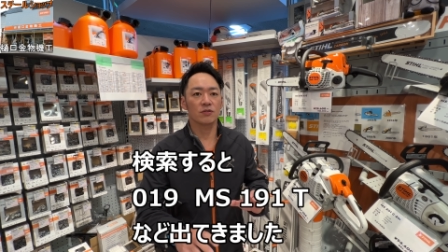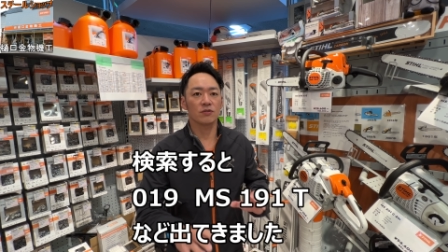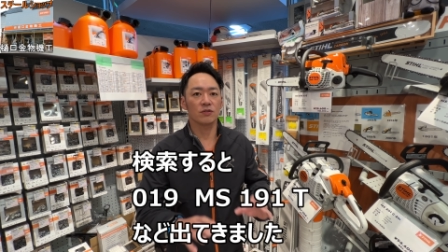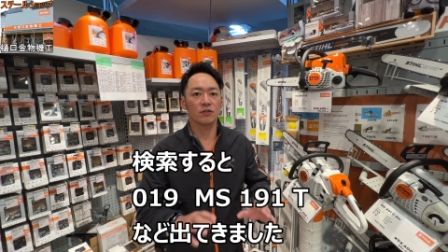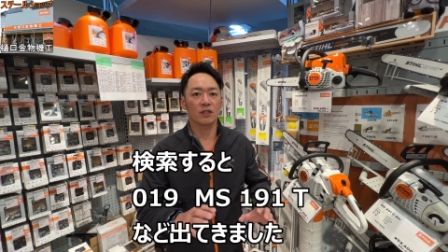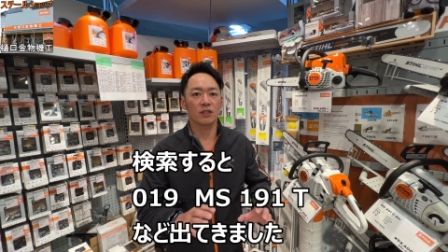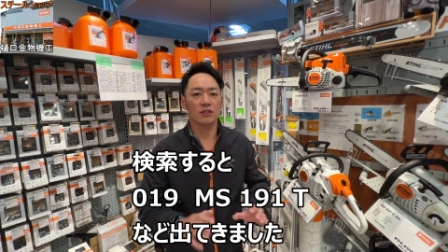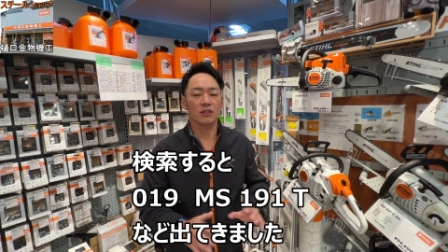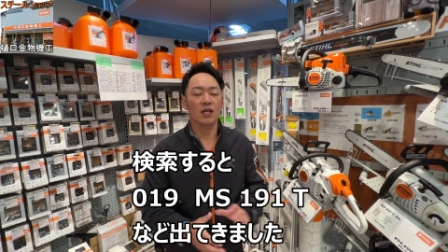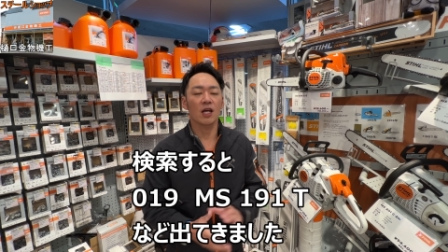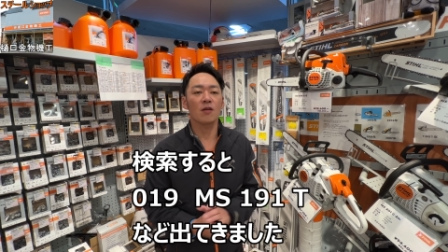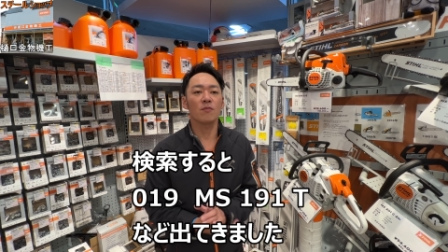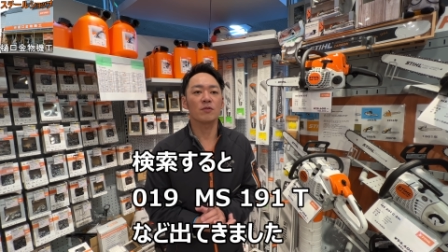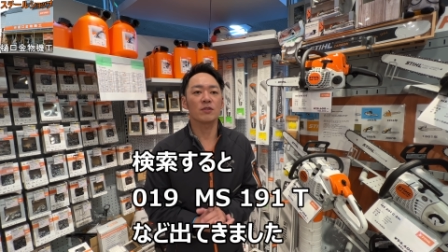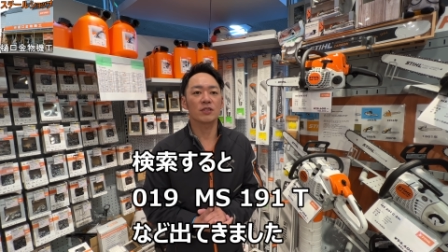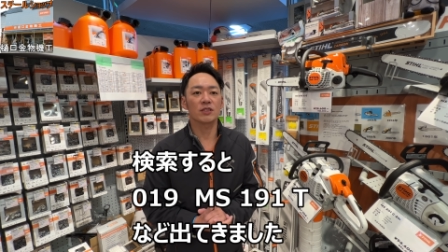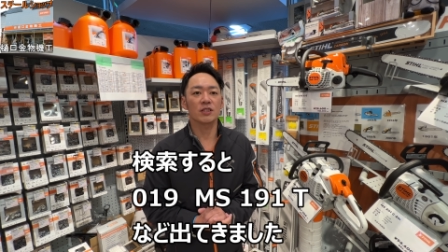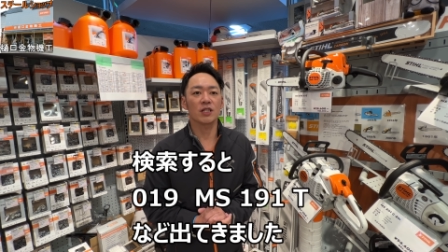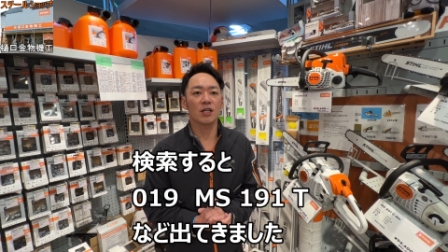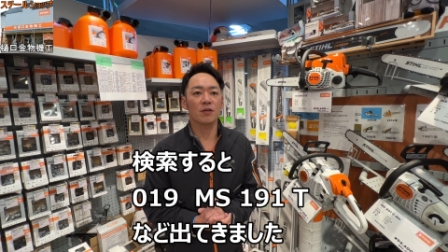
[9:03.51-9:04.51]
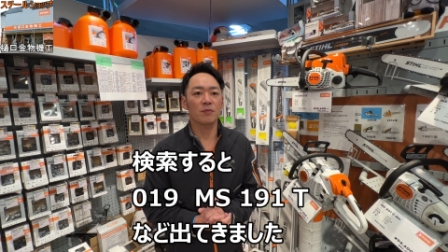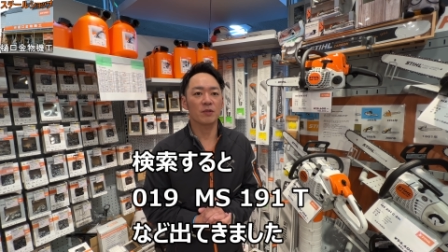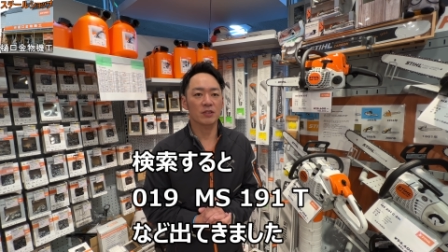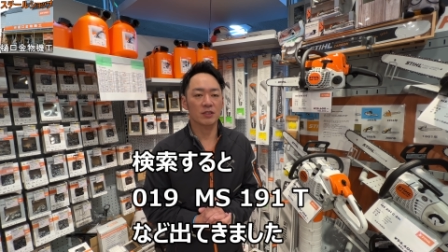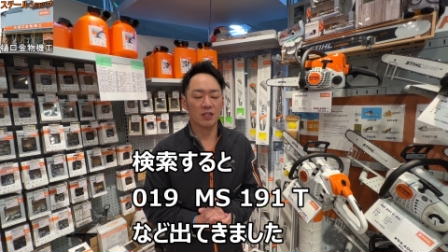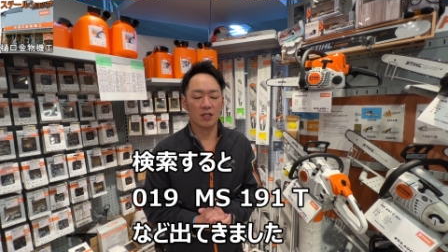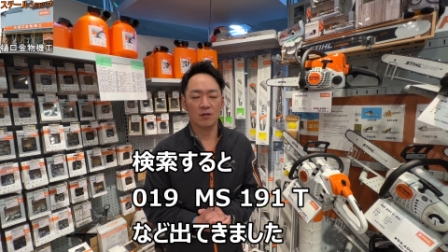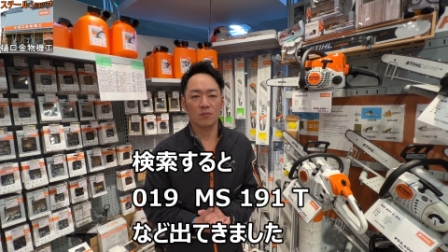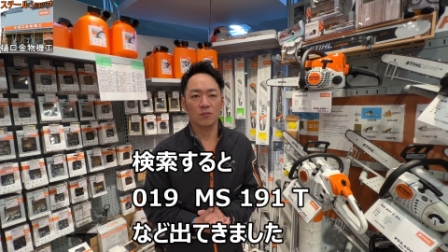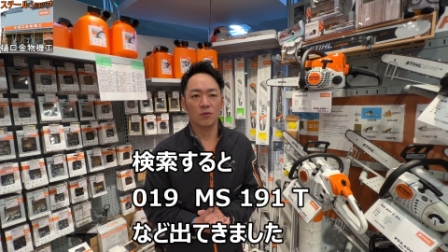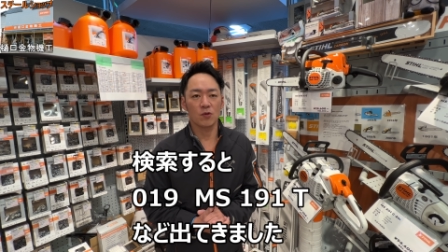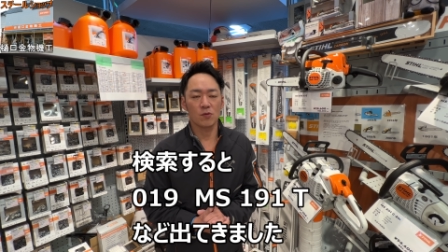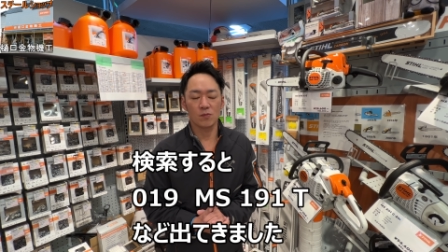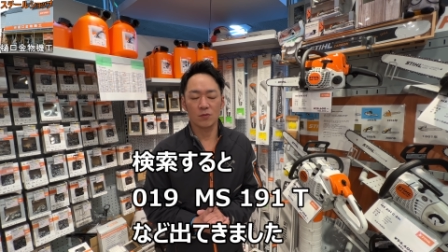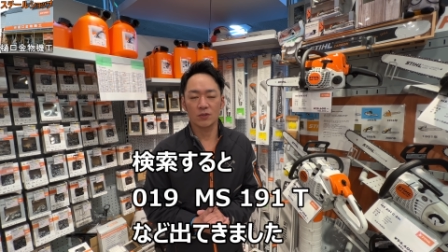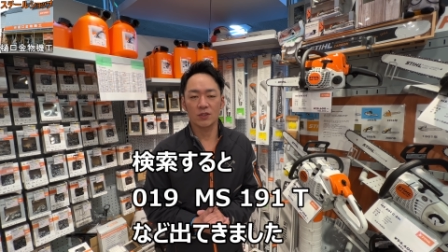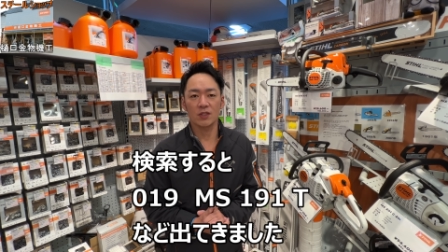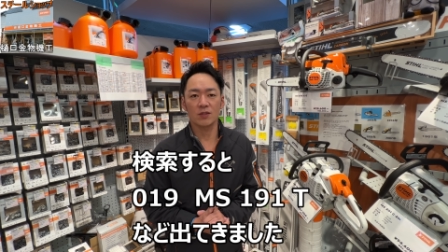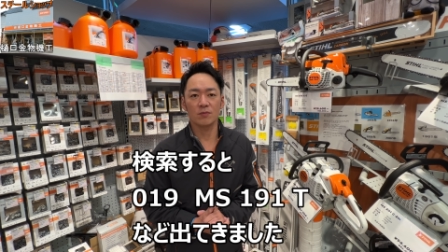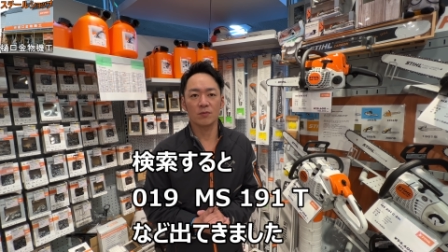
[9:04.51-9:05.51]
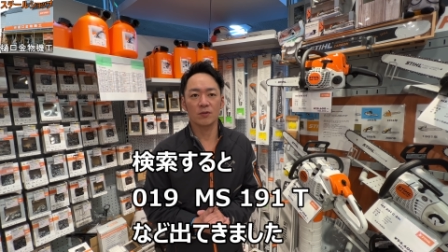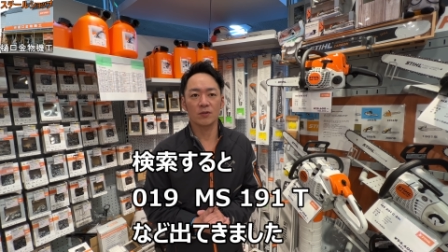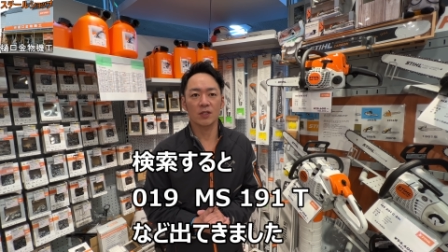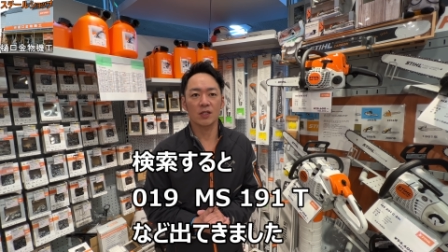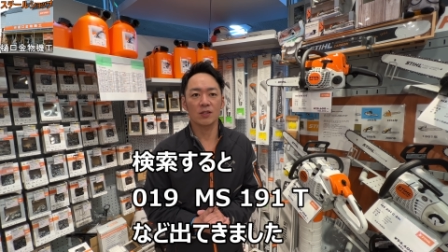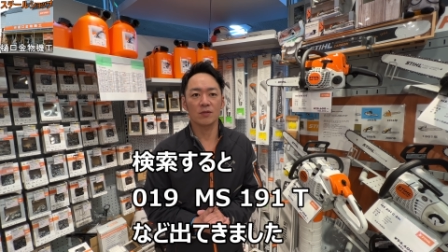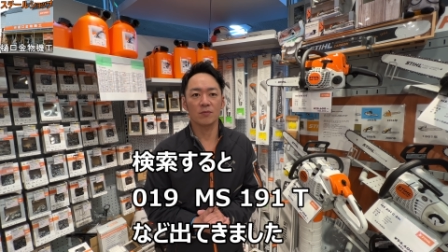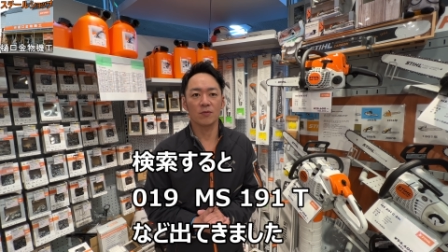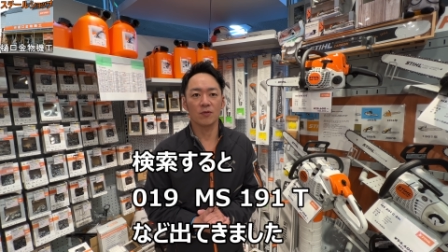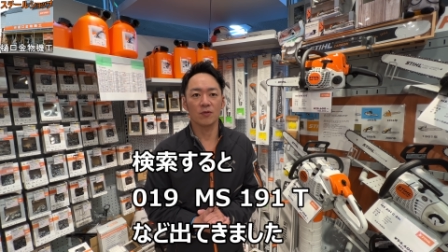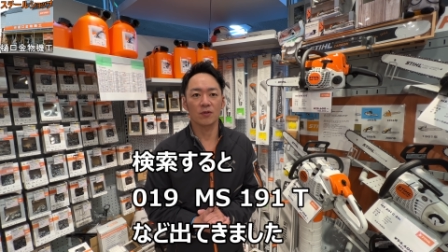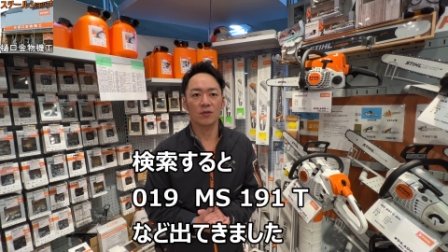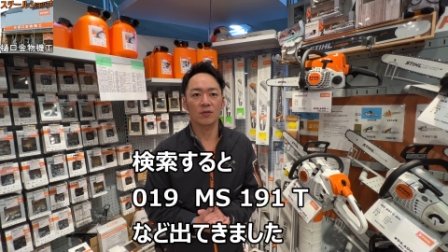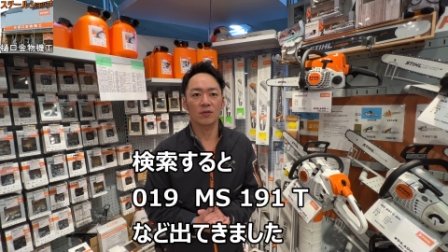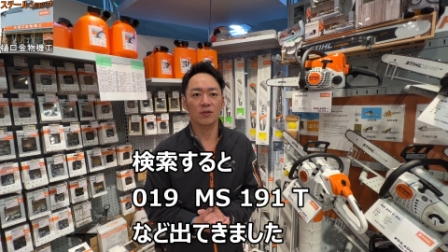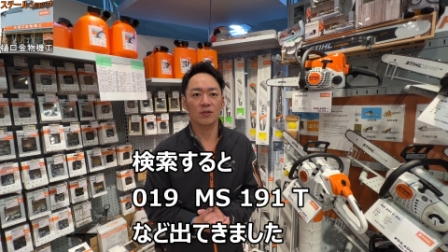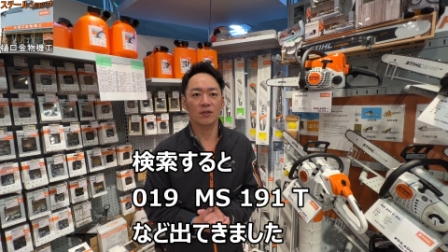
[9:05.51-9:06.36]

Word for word: うにはだいぶ違いました。もうモデルも何も